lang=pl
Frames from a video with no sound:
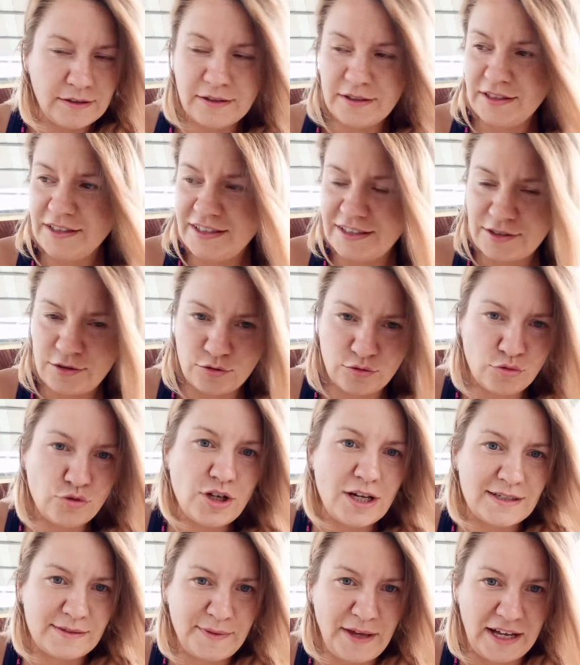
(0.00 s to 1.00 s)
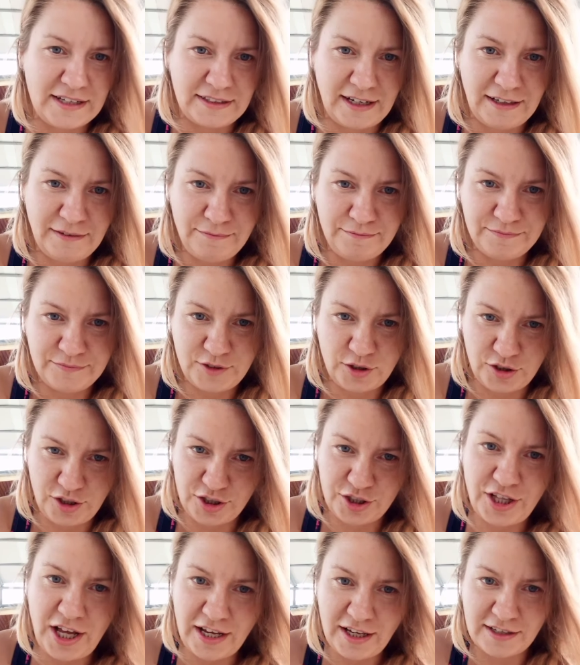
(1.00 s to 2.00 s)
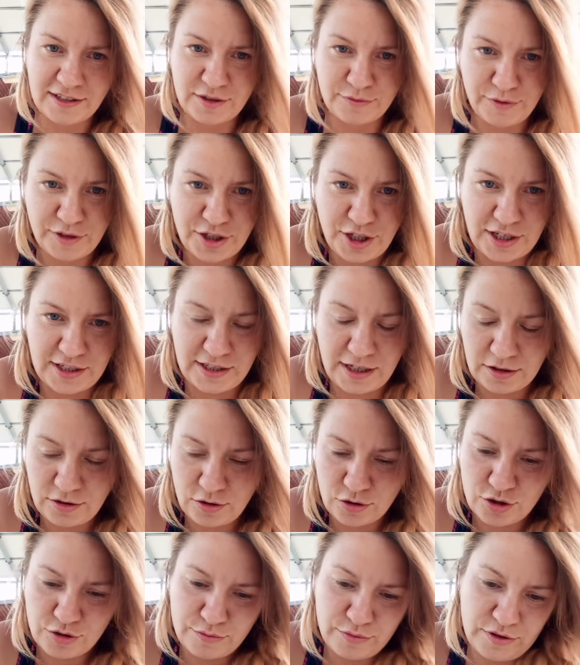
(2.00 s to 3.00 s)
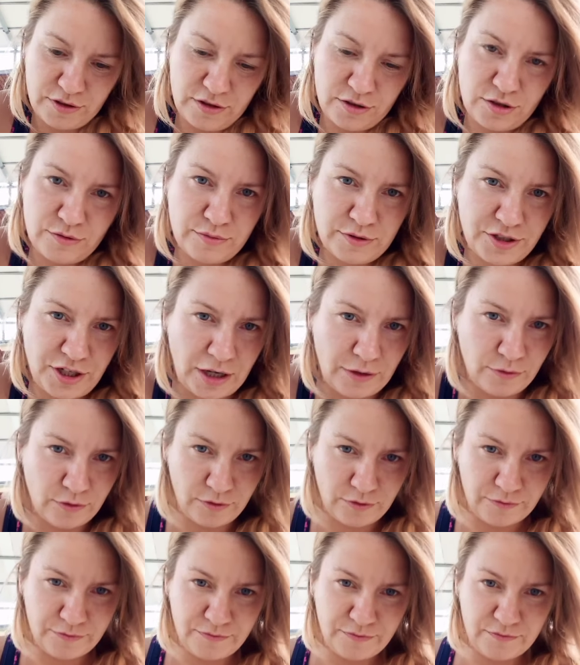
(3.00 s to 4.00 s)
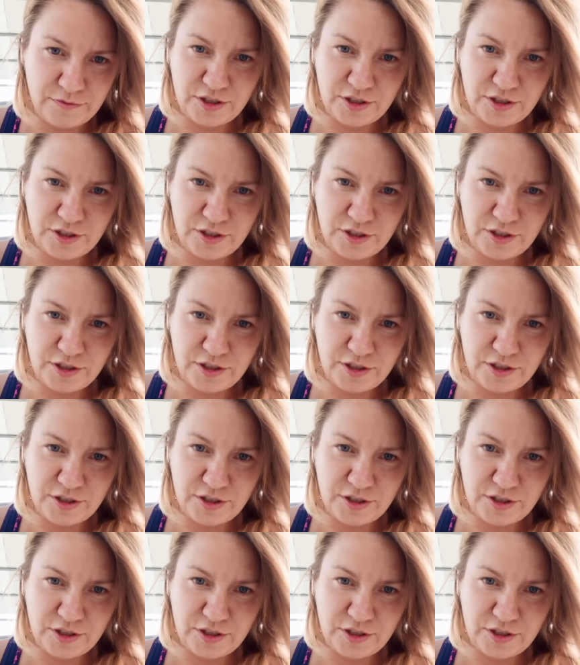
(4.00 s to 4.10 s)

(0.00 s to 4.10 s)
jest to duża zmiana, to też daje sobie czas na to, żeby, żeby, ciało,